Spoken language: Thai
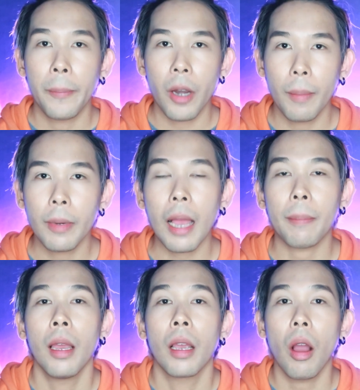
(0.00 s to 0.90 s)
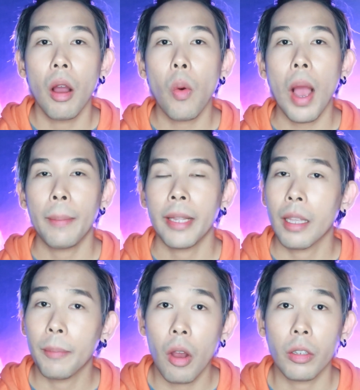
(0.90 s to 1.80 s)
พร้อมกับข้อความใน
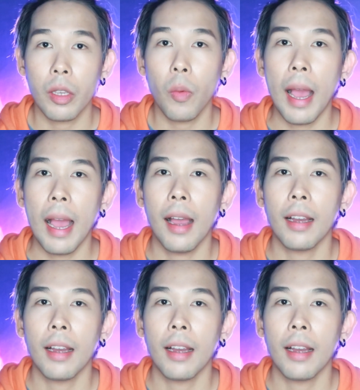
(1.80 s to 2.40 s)
ทำนองที่ว่า